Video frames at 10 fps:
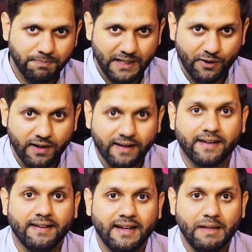इस पर्टिकुलर
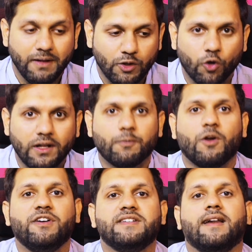कैटेगरी में दो लाख
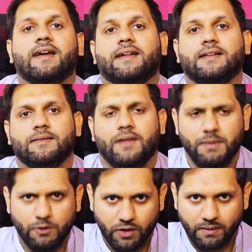प्रॉफिट चला गया था
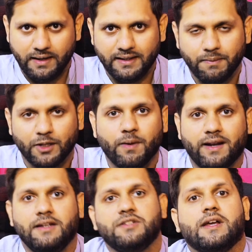अभी थोड़ा ईद के बाद
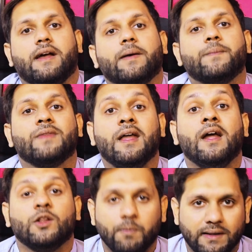दोबारा नीचे आया
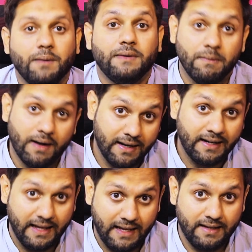तो मतलब
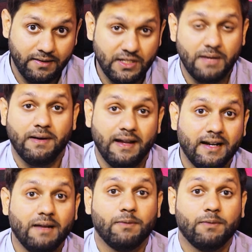डिमांड है छः मरले के